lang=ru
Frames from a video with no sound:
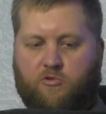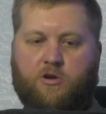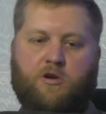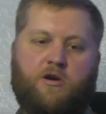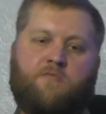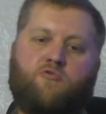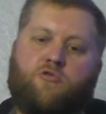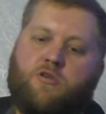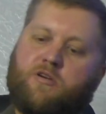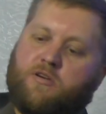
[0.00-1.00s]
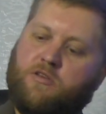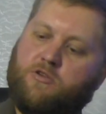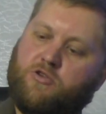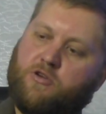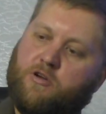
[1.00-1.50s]
вот такая вот
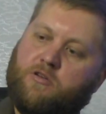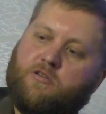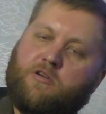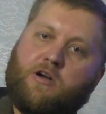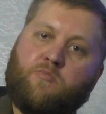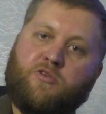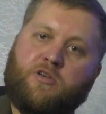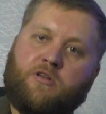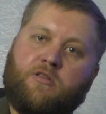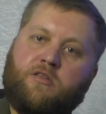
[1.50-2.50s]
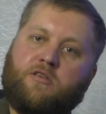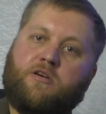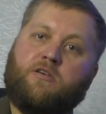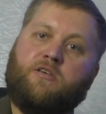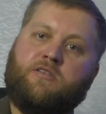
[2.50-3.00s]
крышка, как бы
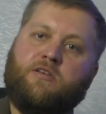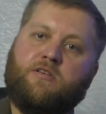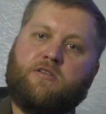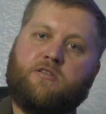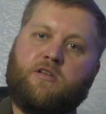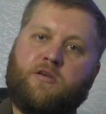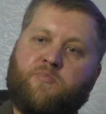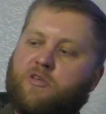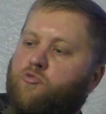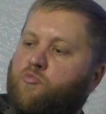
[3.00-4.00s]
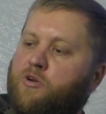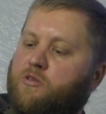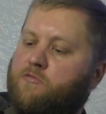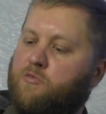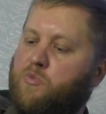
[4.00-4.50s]
накладка. И здесь, кстати,
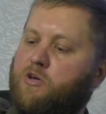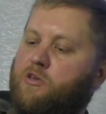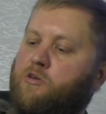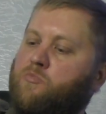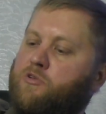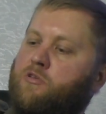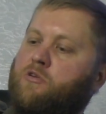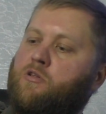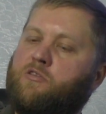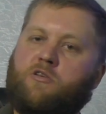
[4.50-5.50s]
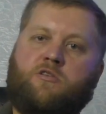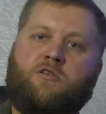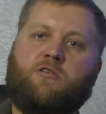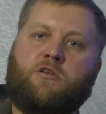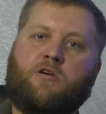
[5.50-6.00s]
продублирован мягкий материал. Здесь
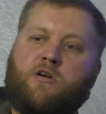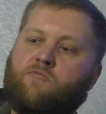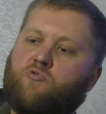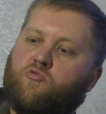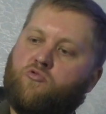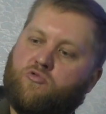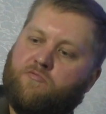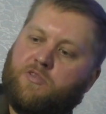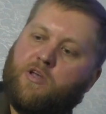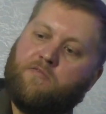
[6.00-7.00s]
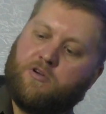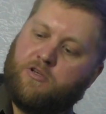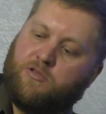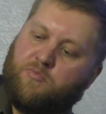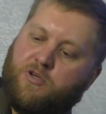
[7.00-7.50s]
есть такая вот тоже вставка
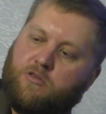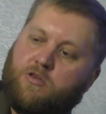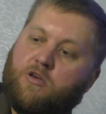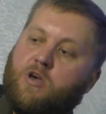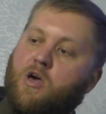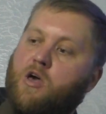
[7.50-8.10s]
из пенки.